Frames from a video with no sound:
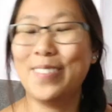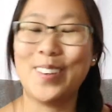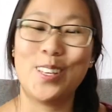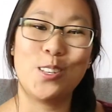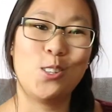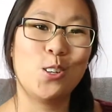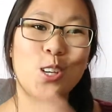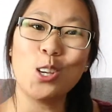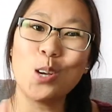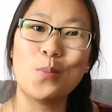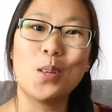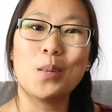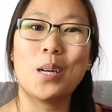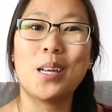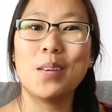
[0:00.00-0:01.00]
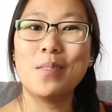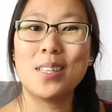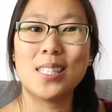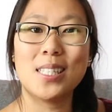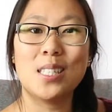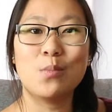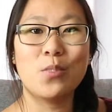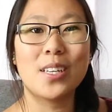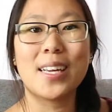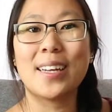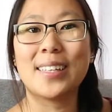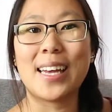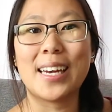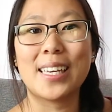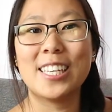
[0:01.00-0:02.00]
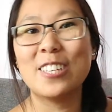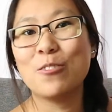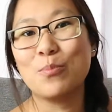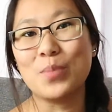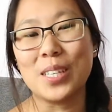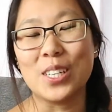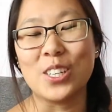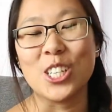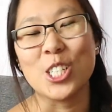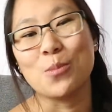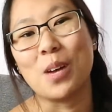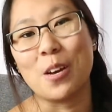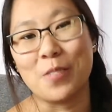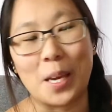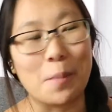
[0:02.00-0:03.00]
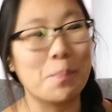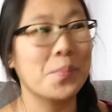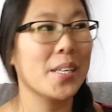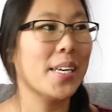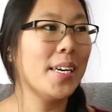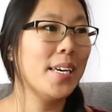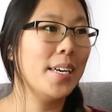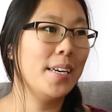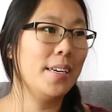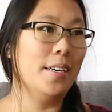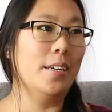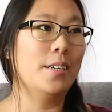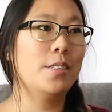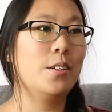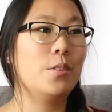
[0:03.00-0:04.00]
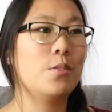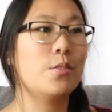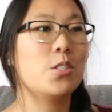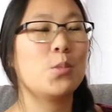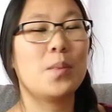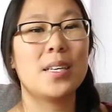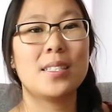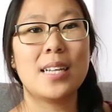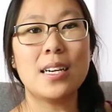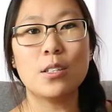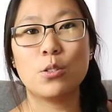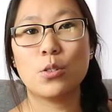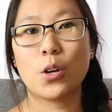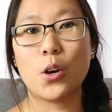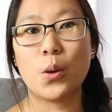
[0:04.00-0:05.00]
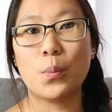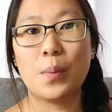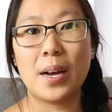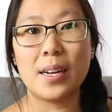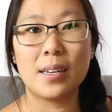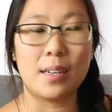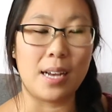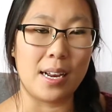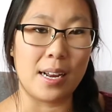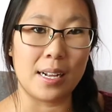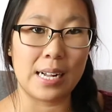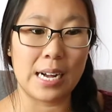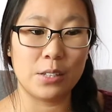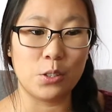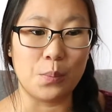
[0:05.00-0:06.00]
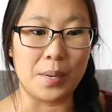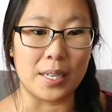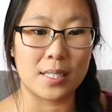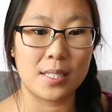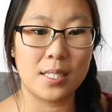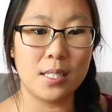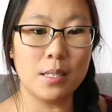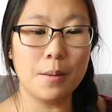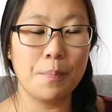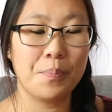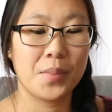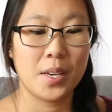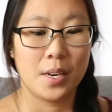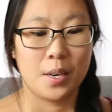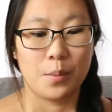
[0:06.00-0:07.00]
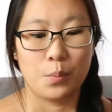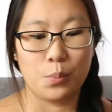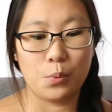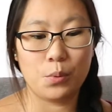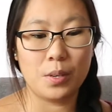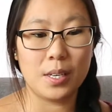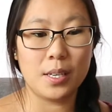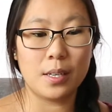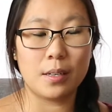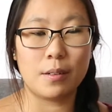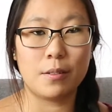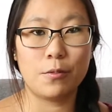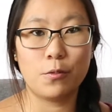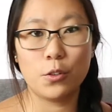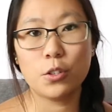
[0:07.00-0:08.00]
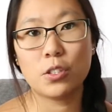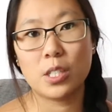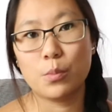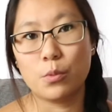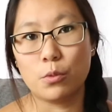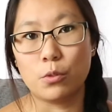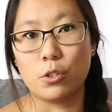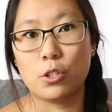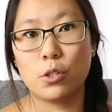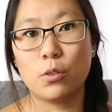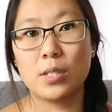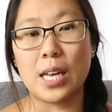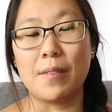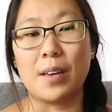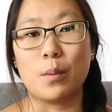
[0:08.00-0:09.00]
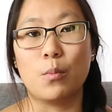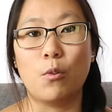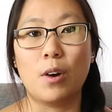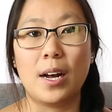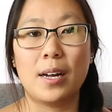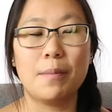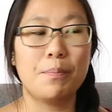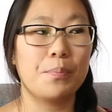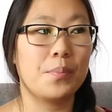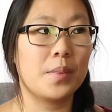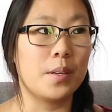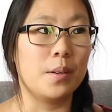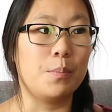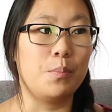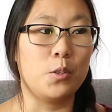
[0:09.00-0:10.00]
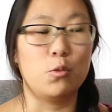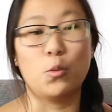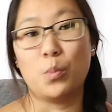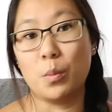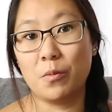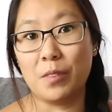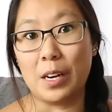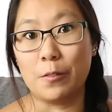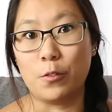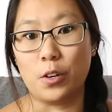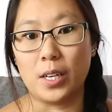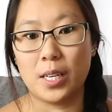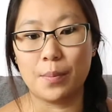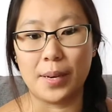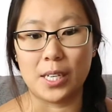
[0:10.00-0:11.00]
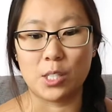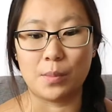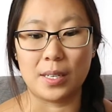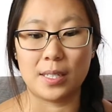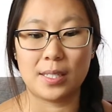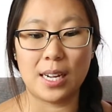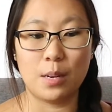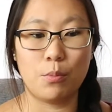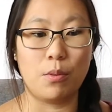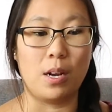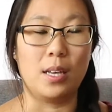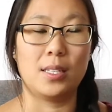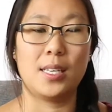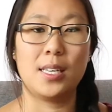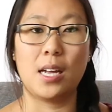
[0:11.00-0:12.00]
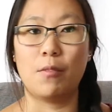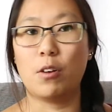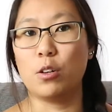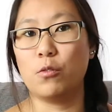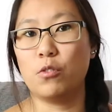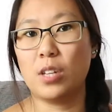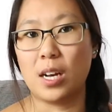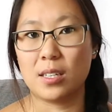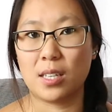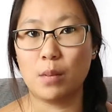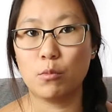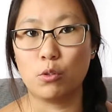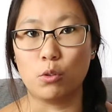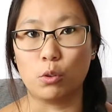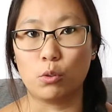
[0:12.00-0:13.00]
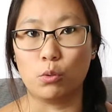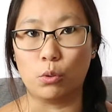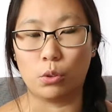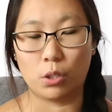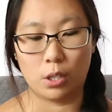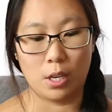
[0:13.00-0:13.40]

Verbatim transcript: fait qu'il a dit, ok, y a pas de problème, il dit, dis-moi quand t'arrives puis euh, je m'en viens. Donc je m'installe sur un banc à la gare de Bercy. Puis vu que j'ai beaucoup de choses avec moi, puis je veux pas me faire voler, ben je m'installe pour essayer d'avoir une vue d'ensemble sur tout.